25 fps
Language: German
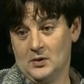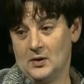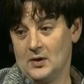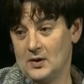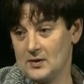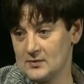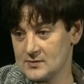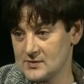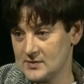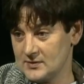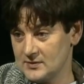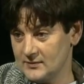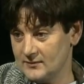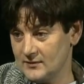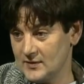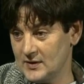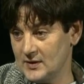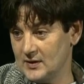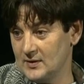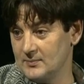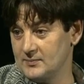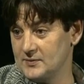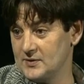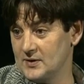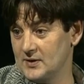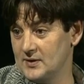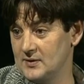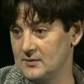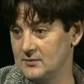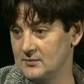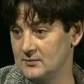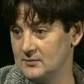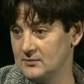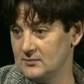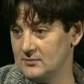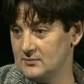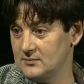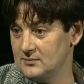außer eine
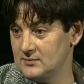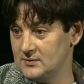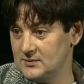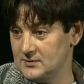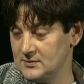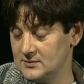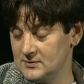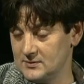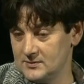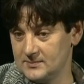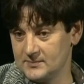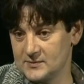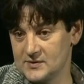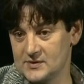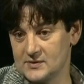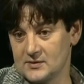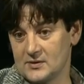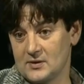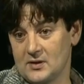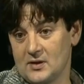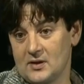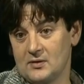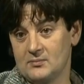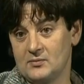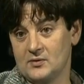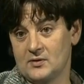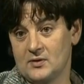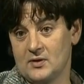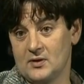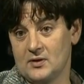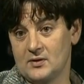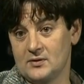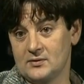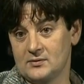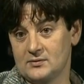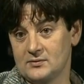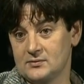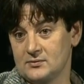Fachabteilung, nicht in dem
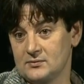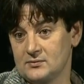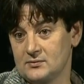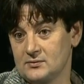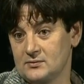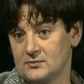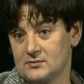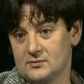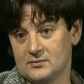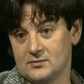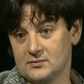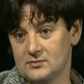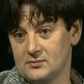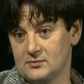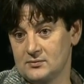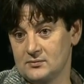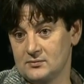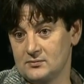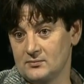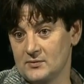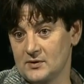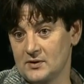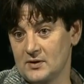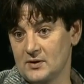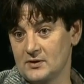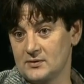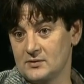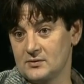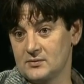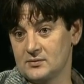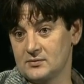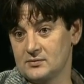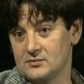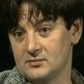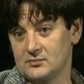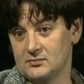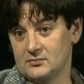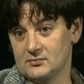Zentralbereich. Und äh, man hat
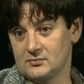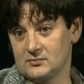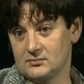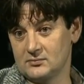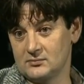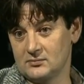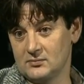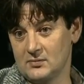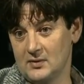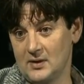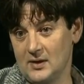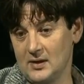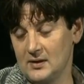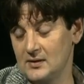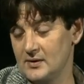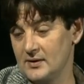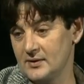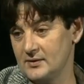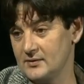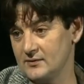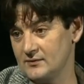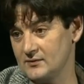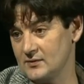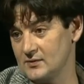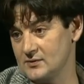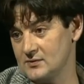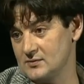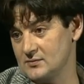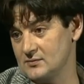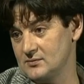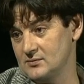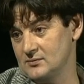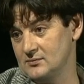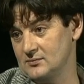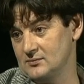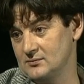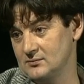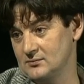alle Hände voll zu
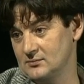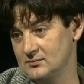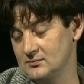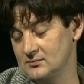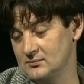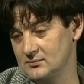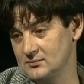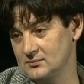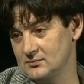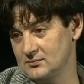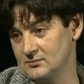tun. Nun könnte